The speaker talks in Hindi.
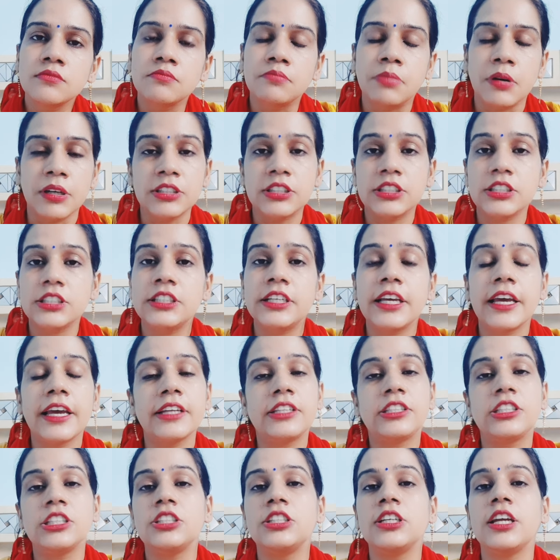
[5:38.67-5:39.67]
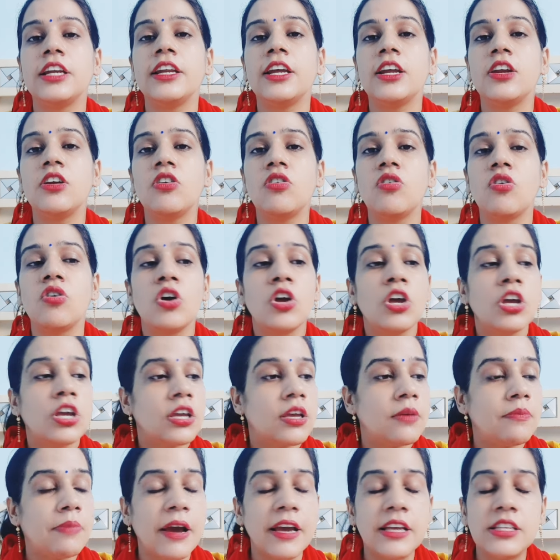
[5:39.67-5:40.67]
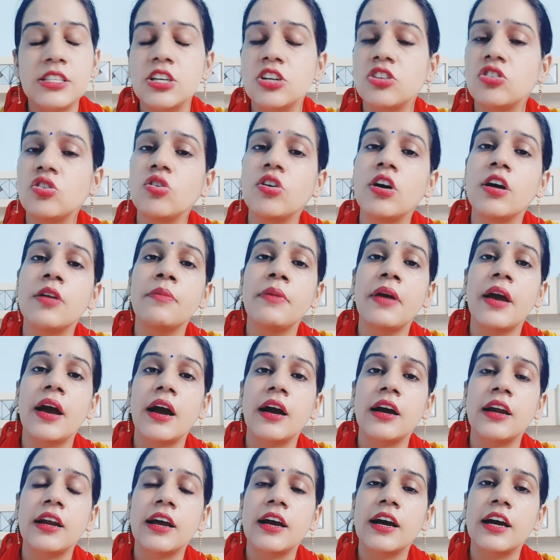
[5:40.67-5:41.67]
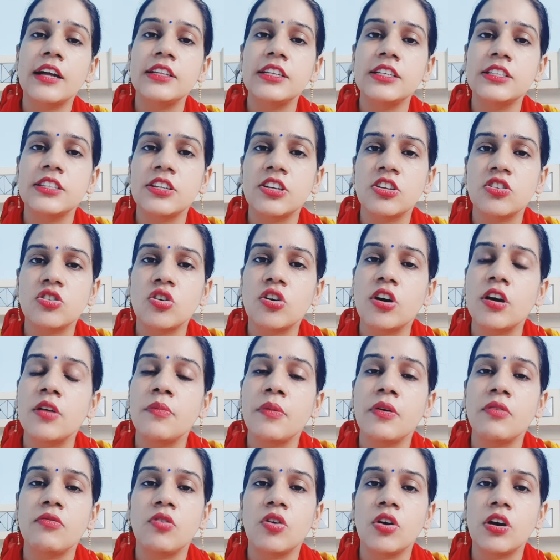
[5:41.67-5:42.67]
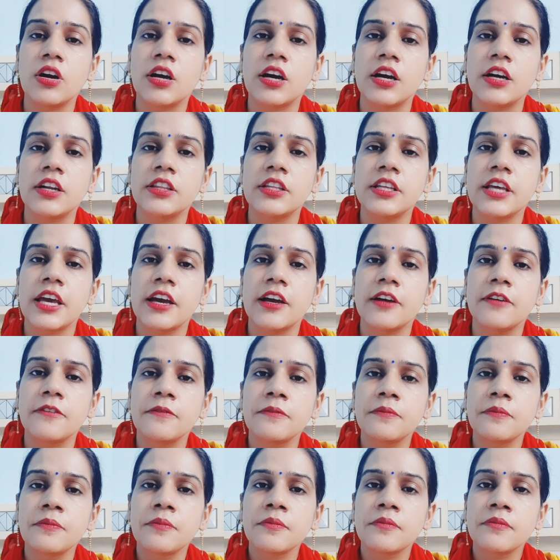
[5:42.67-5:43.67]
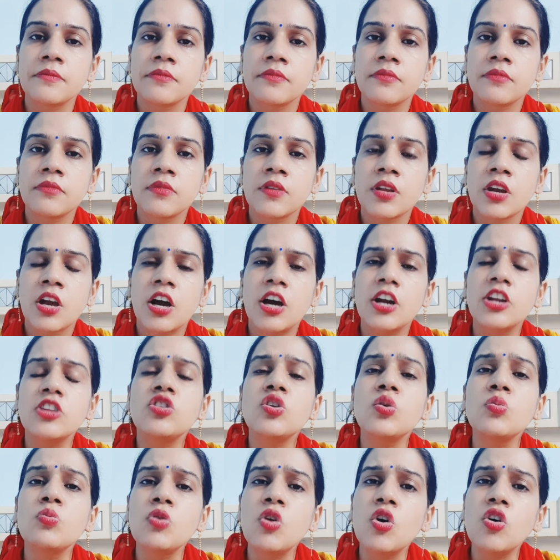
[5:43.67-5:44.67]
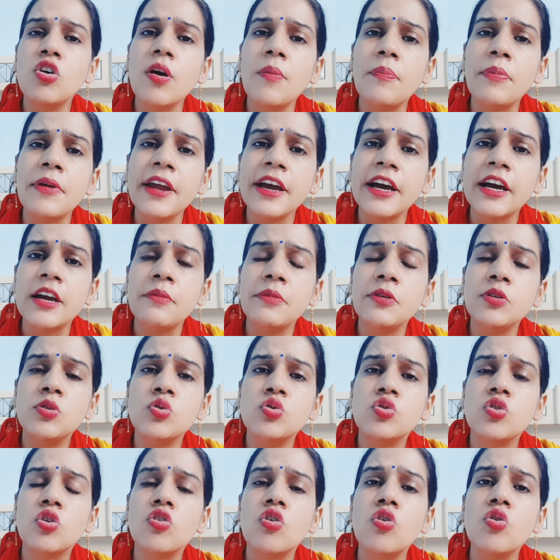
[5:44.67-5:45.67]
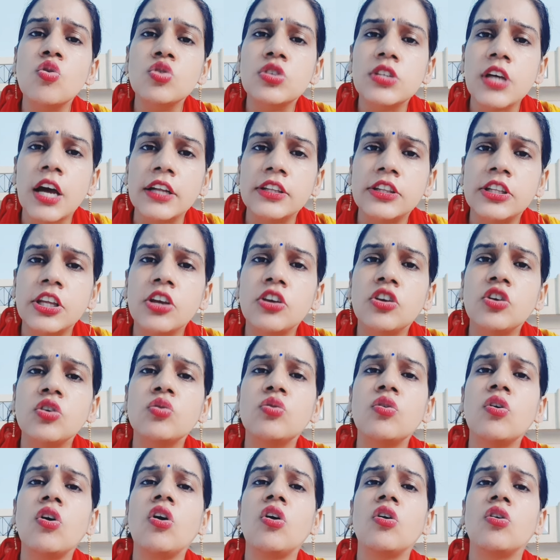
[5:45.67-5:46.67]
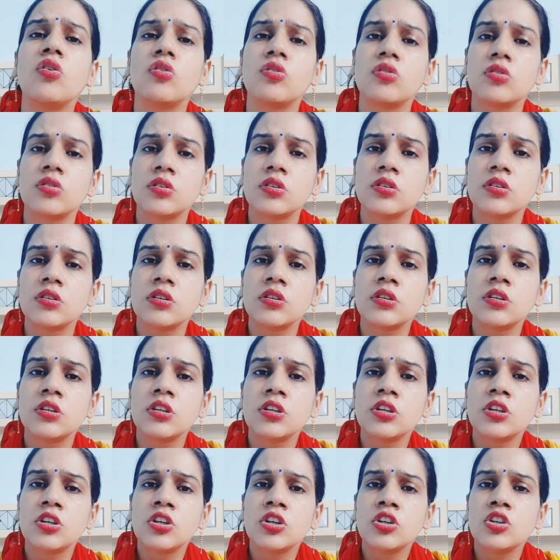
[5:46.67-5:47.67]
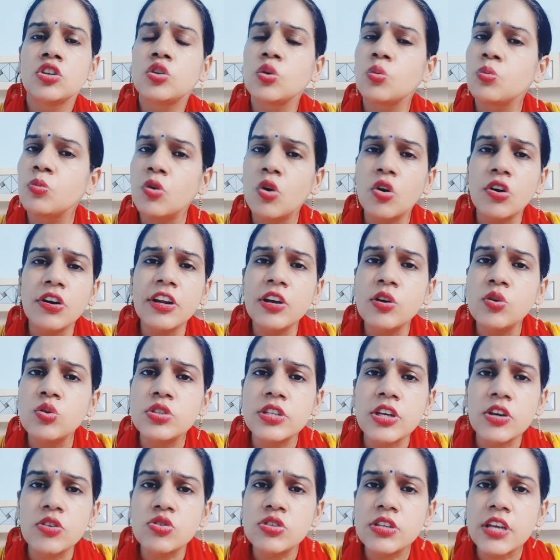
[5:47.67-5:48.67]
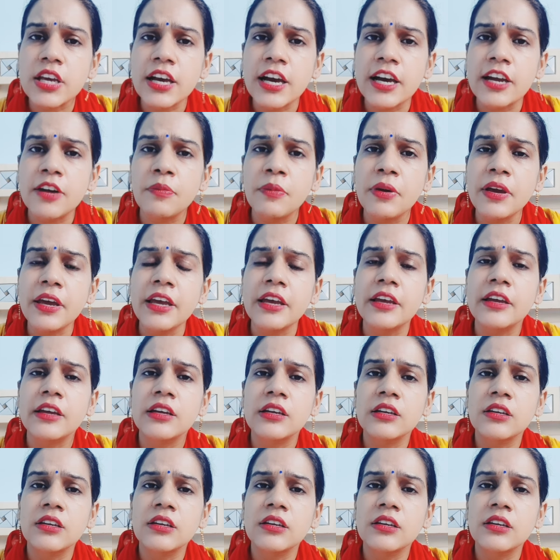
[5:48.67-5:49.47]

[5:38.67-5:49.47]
बस ये चीज़ें ले लो कि भाई इसने तो घर में आग लगा दी इसने तो घर में वो कर दिया अरे तुम लोग अपने घर में दूसरों को घुसाते क्यों हो तुम लोग नहीं घुसे उसके घर में